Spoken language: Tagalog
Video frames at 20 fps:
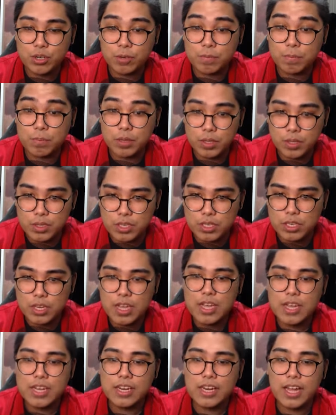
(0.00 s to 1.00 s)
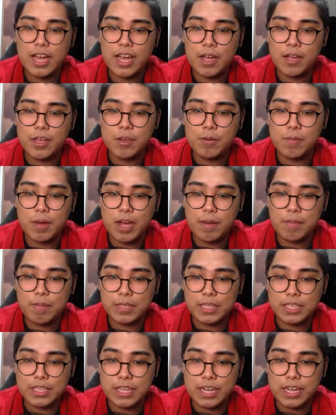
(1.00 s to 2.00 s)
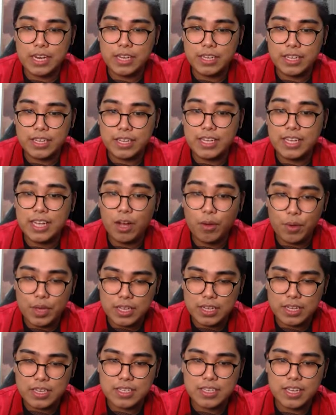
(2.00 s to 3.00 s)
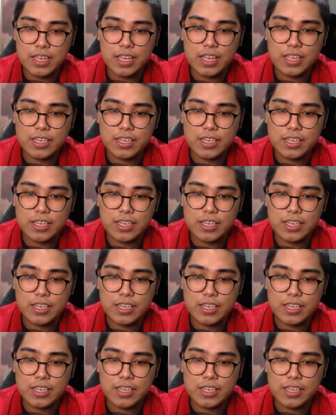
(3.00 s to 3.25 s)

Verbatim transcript: builds na yung mga matatagal gawin kasi